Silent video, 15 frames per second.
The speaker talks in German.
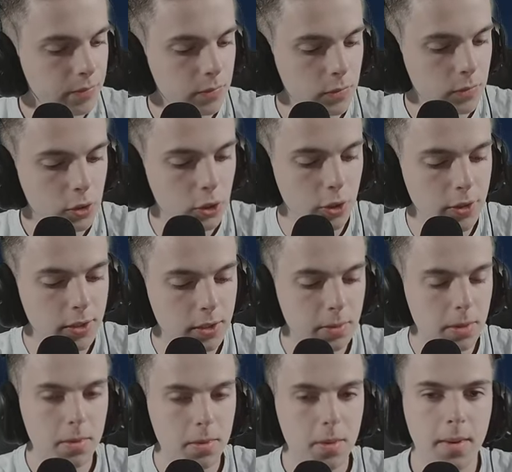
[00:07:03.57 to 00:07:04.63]
Könnte man
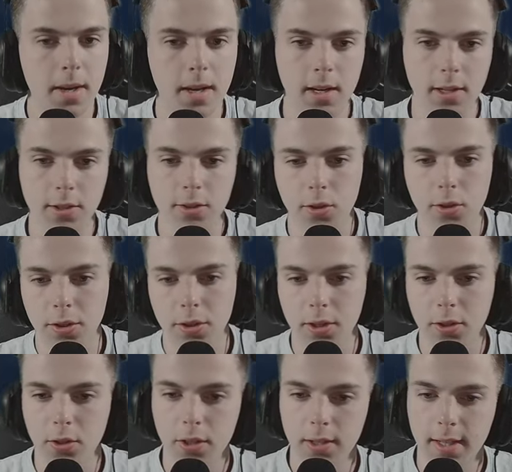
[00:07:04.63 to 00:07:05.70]
mal machen. Also Leute, ihr
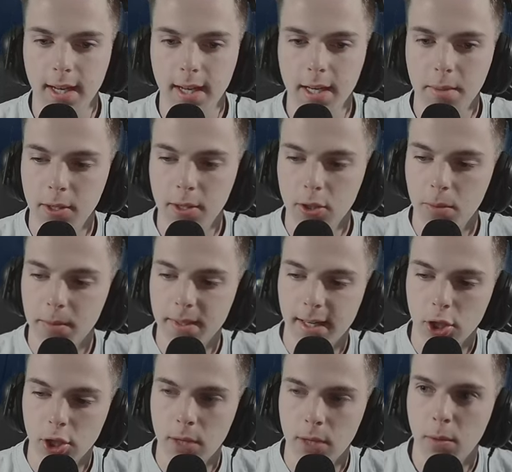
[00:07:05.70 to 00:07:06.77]
könnt gerne mal in die Kommentare
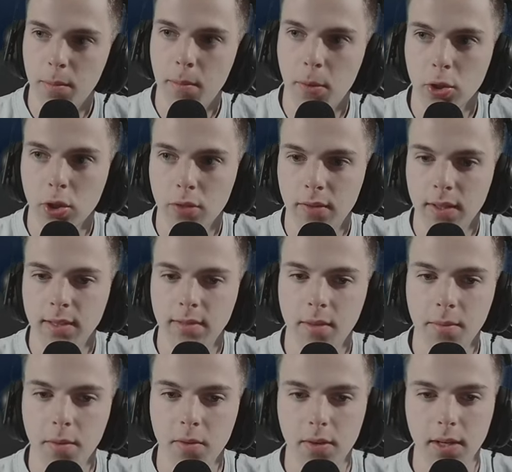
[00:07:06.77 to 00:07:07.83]
schreiben, ob ihr Bock drauf hättet, wenn
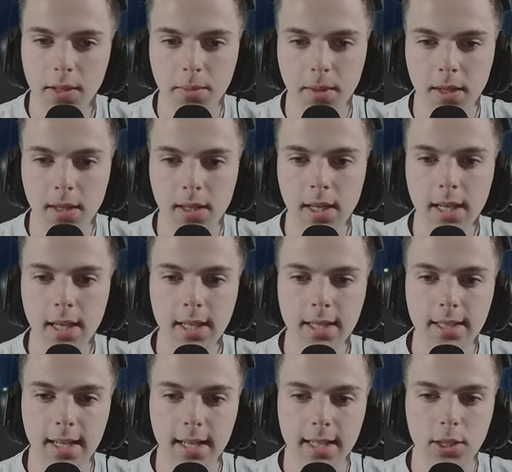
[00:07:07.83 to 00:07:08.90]
wir vielleicht mal
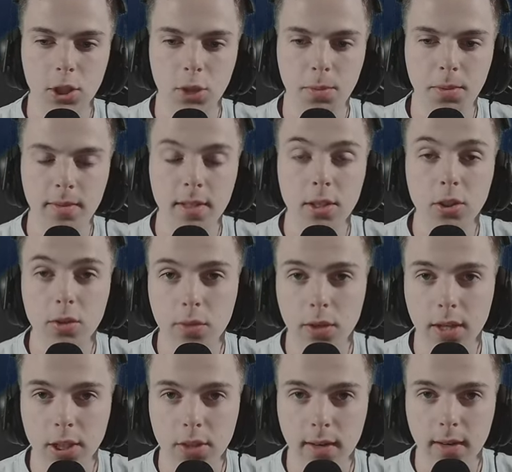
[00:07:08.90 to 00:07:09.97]
die erste Spielversion von
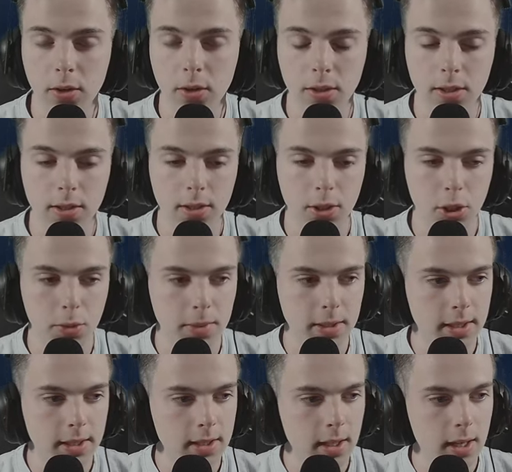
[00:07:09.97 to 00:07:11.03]
Hearts of Iron äh,
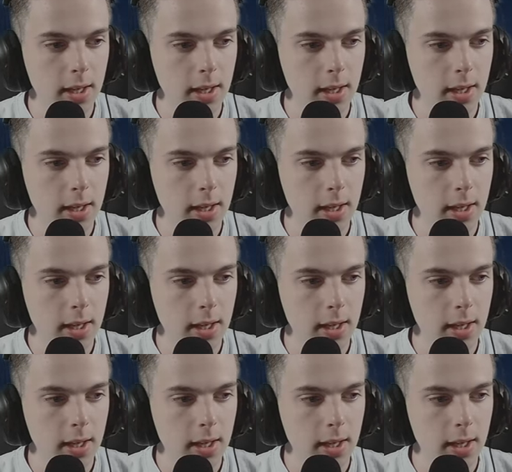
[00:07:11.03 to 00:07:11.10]
spielen.